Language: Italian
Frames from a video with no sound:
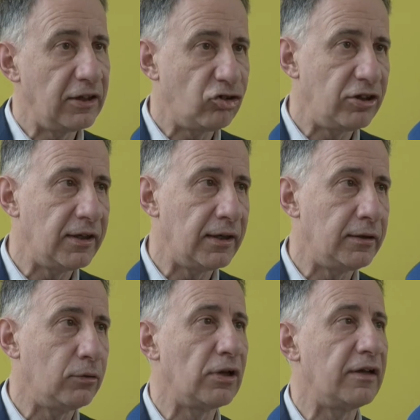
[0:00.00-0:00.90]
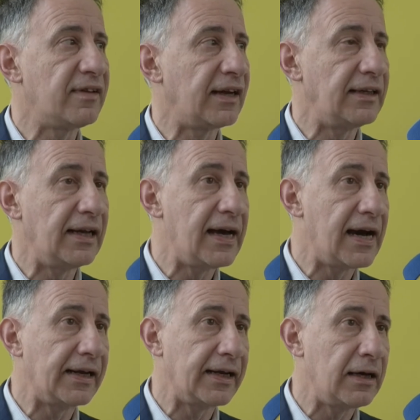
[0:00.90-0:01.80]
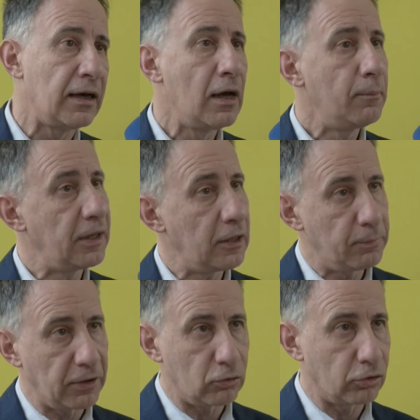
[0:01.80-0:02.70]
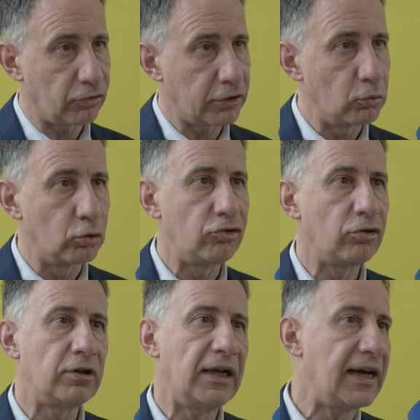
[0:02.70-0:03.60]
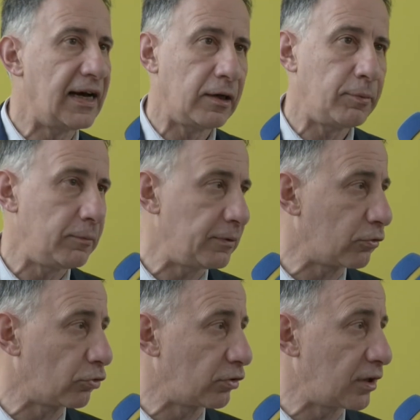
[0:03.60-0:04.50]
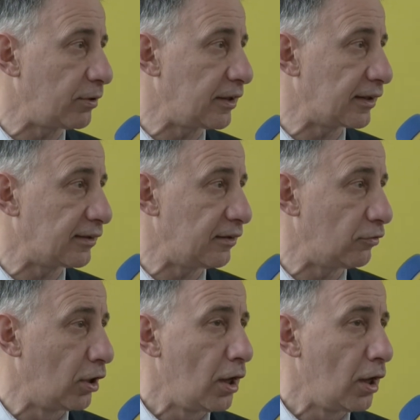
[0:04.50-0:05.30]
decidere di utilizzare delle aree per il percorso chirurgico e delle aree per il percorso riabilitativo.